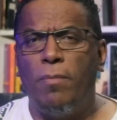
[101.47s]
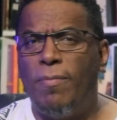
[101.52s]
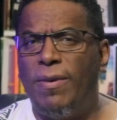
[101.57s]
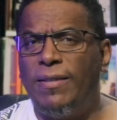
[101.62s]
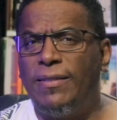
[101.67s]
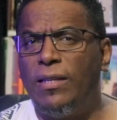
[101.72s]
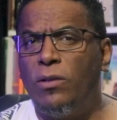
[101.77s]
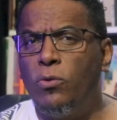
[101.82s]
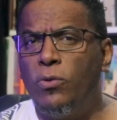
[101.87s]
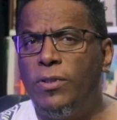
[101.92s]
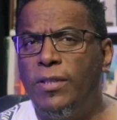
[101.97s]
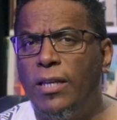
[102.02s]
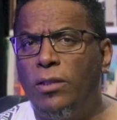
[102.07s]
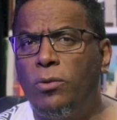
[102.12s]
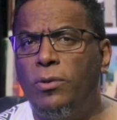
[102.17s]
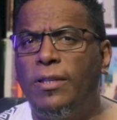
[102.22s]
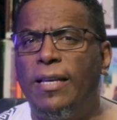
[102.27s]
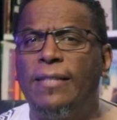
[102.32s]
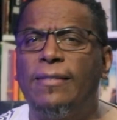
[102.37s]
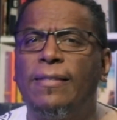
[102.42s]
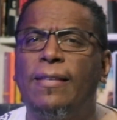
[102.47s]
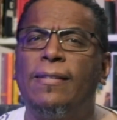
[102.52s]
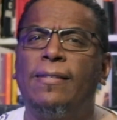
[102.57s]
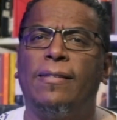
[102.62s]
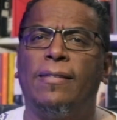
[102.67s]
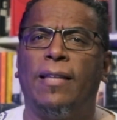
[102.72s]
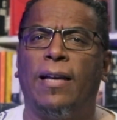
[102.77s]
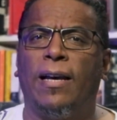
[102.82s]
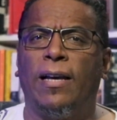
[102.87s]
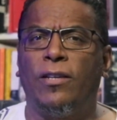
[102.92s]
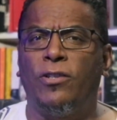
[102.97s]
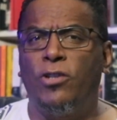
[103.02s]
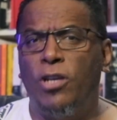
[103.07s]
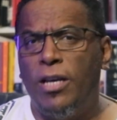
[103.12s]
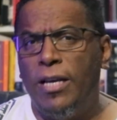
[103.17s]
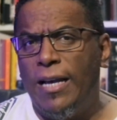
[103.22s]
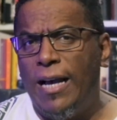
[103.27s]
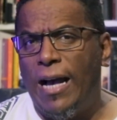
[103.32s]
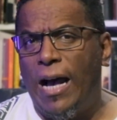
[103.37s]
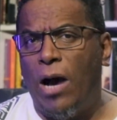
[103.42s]
mas é no centro desta cidade,
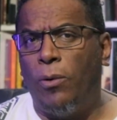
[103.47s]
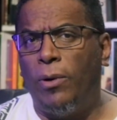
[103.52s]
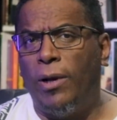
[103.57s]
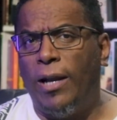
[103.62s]
ao